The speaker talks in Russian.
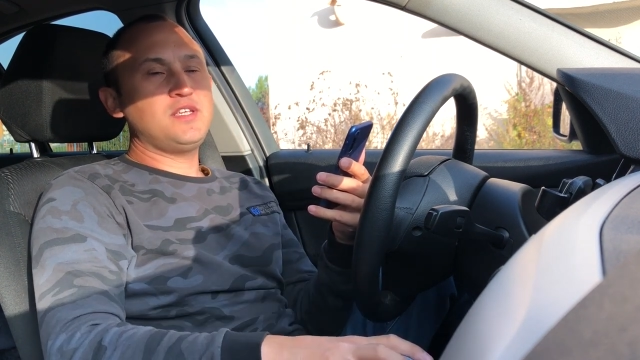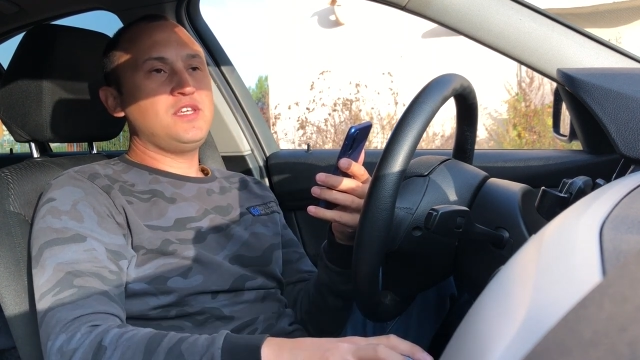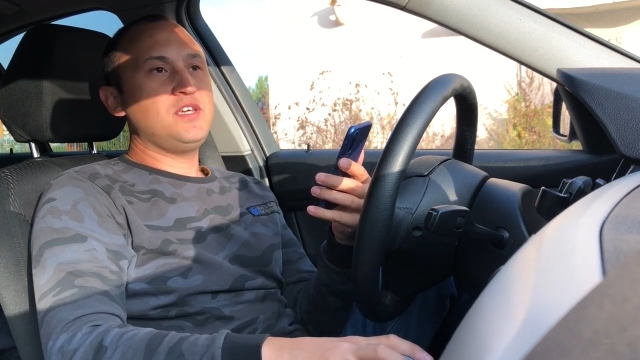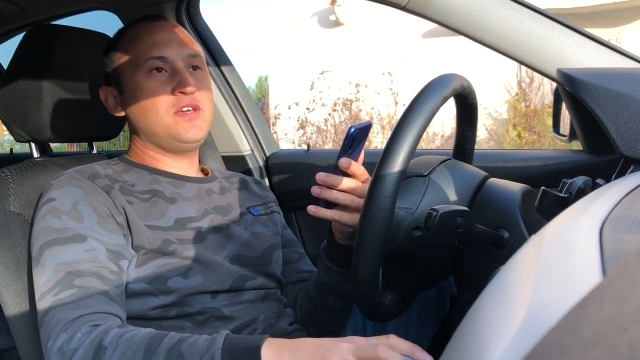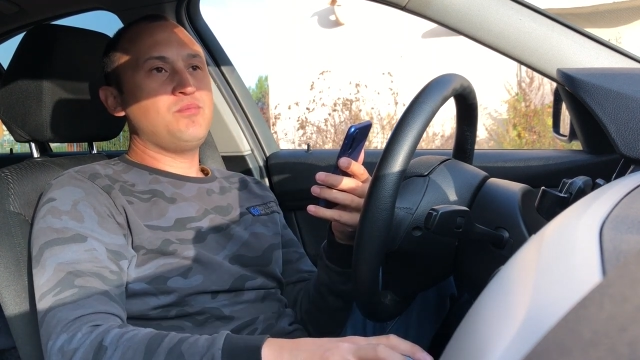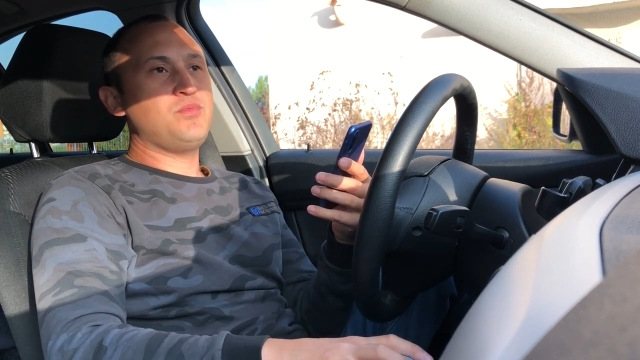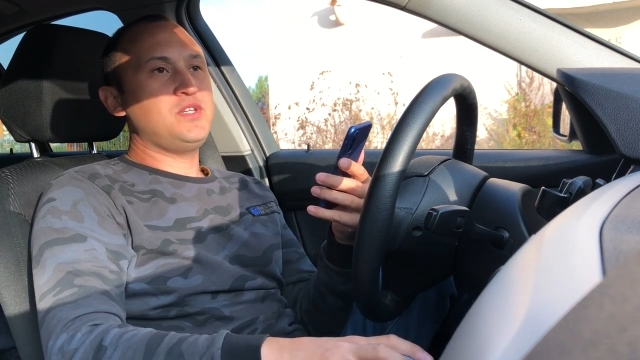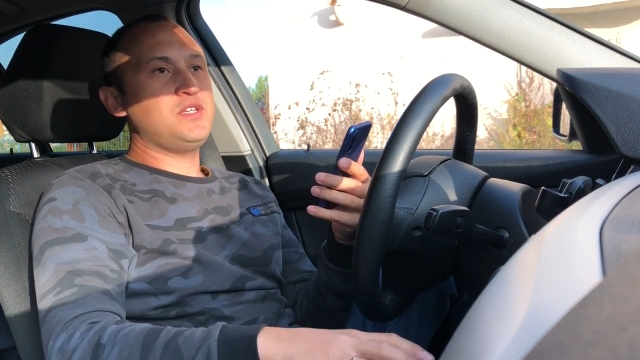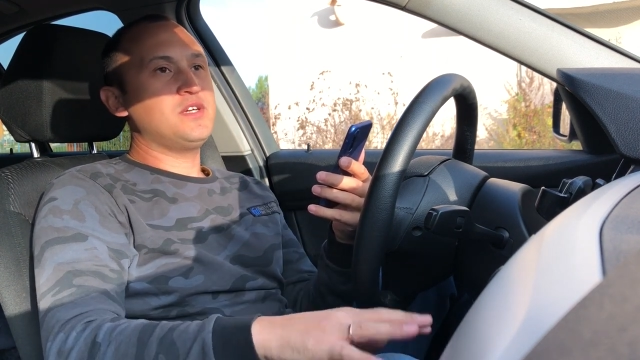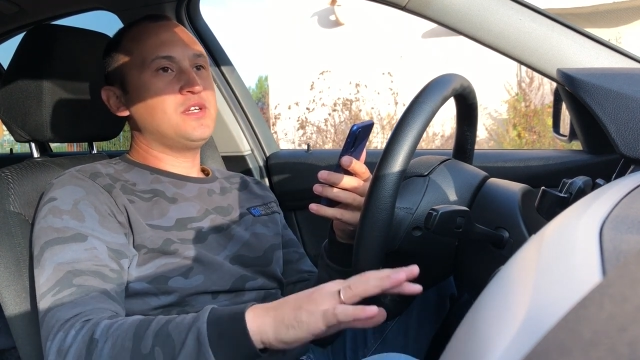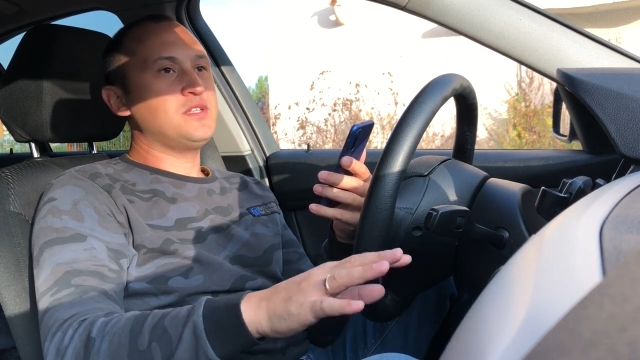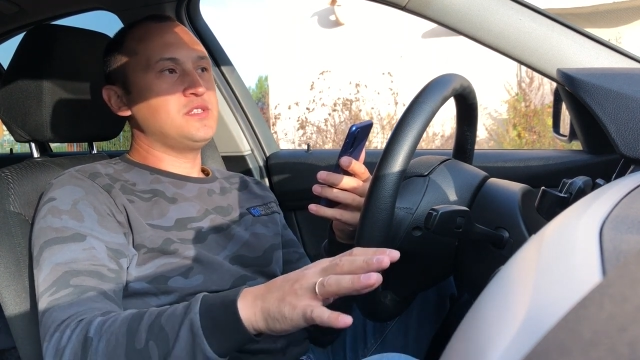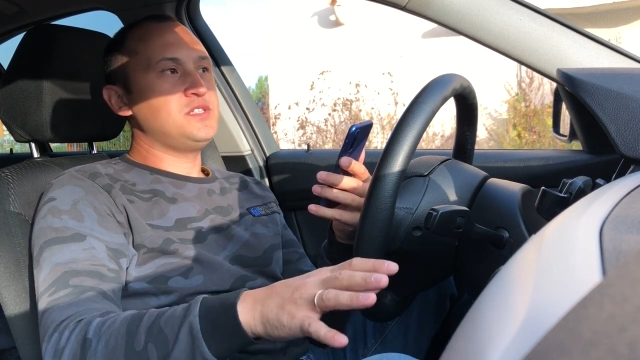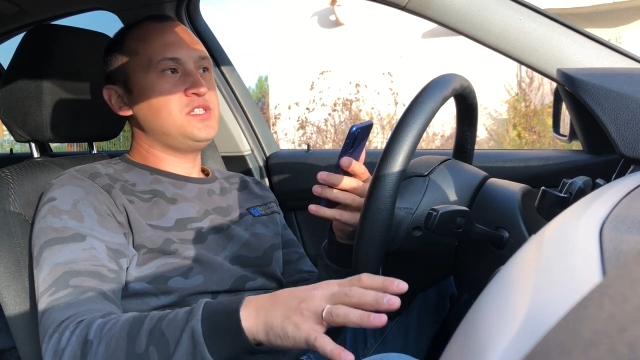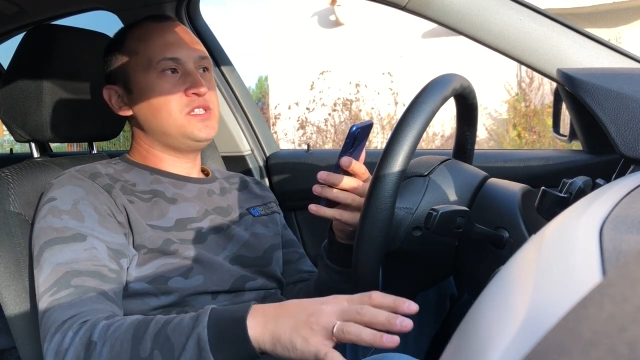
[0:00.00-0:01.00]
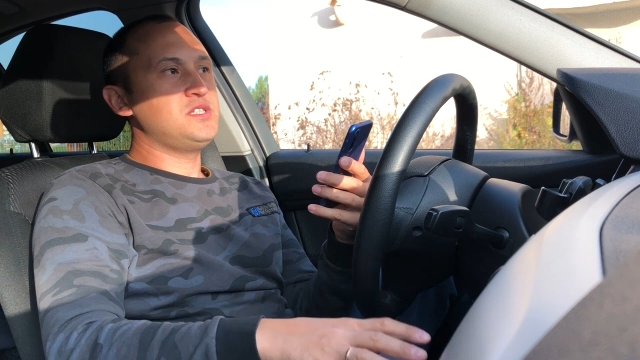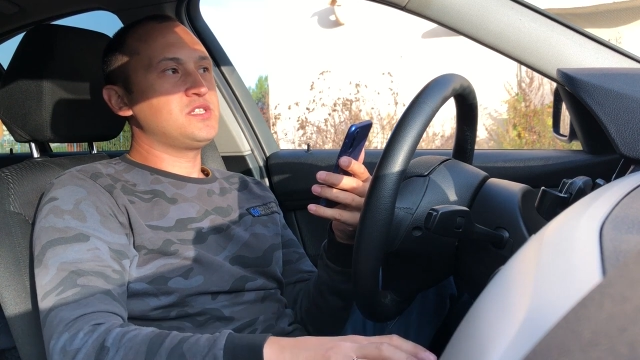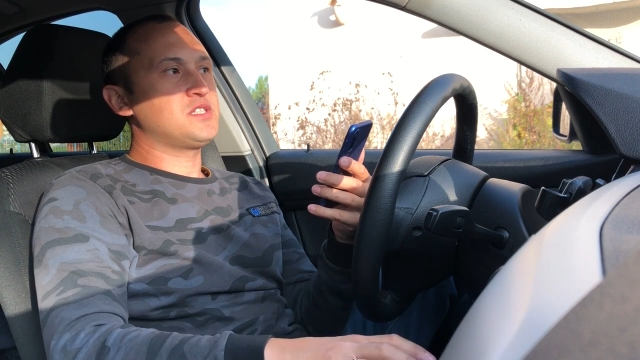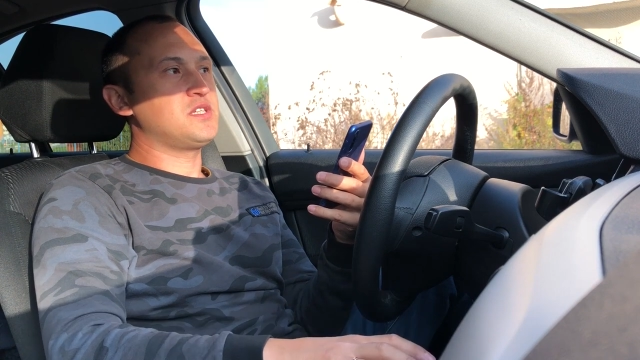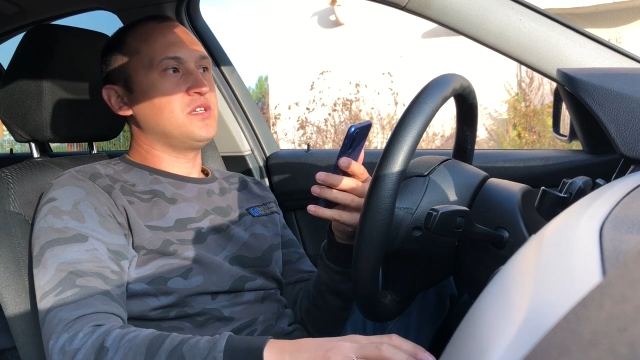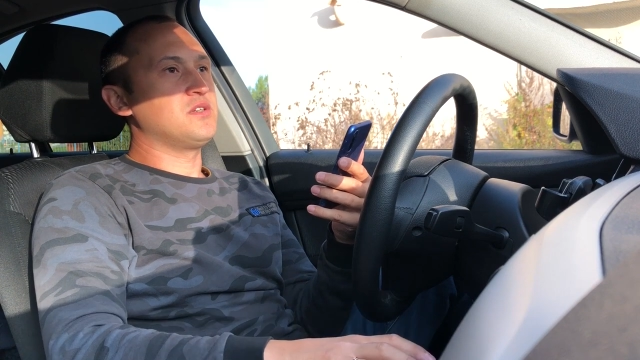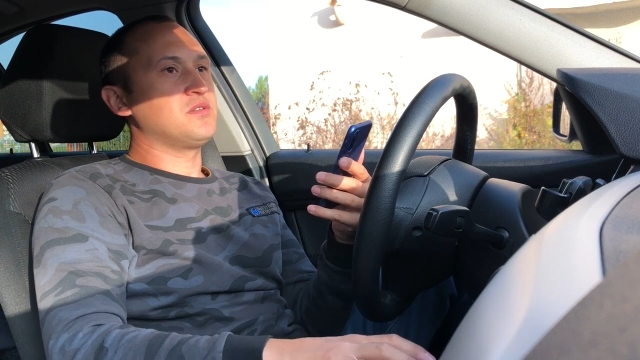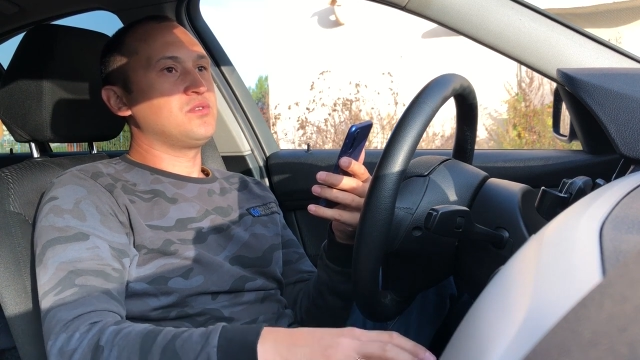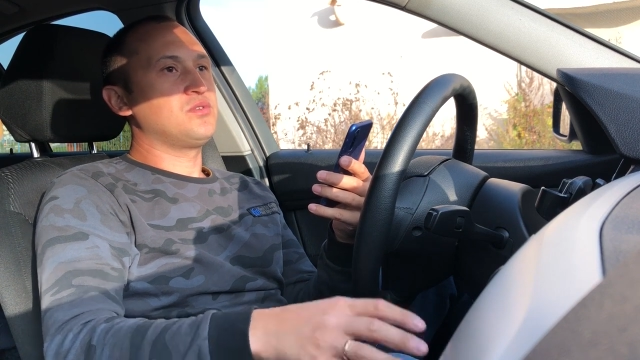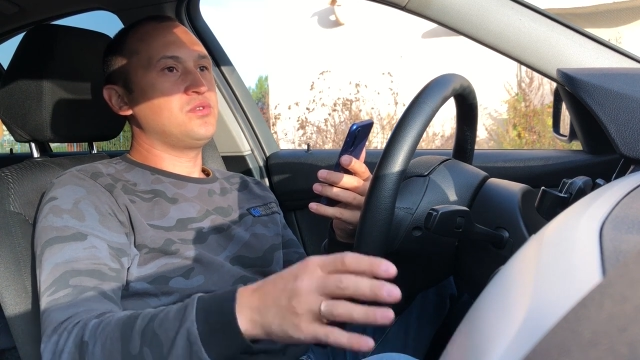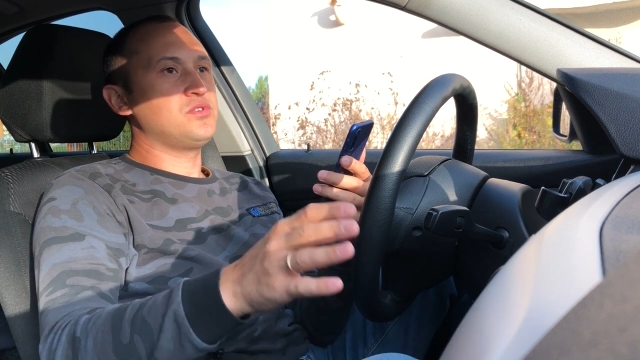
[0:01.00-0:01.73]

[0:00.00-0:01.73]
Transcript: не менял диски.